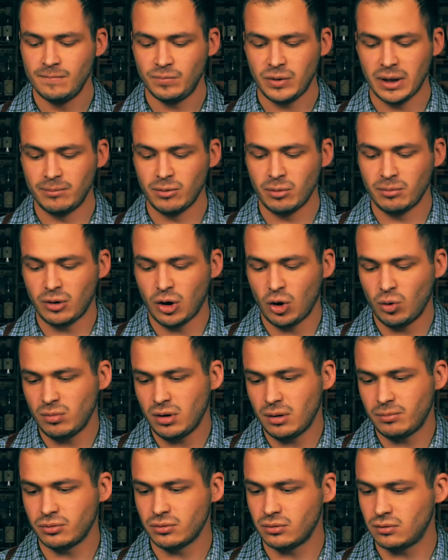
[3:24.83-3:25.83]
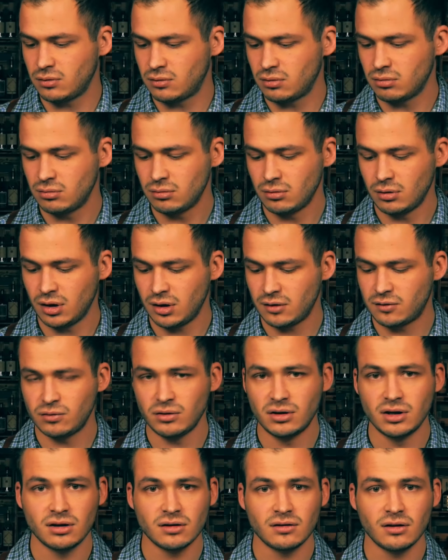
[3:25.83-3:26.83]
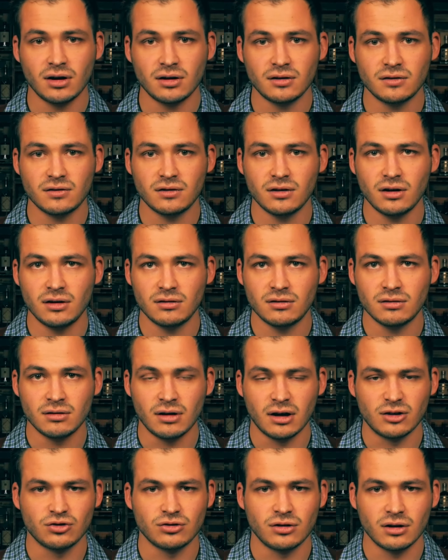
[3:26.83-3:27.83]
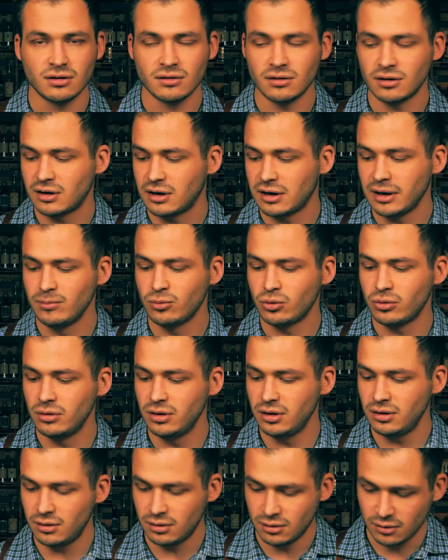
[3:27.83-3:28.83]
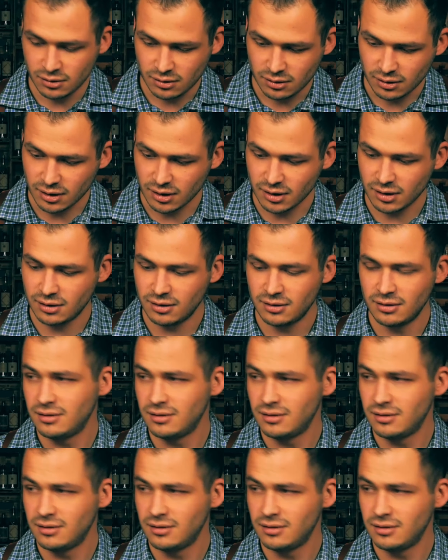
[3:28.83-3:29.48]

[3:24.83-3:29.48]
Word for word: eben im Gaumen ab und ja, zu jeder Tageszeit, anstatt einer Creme Brûlée, ja,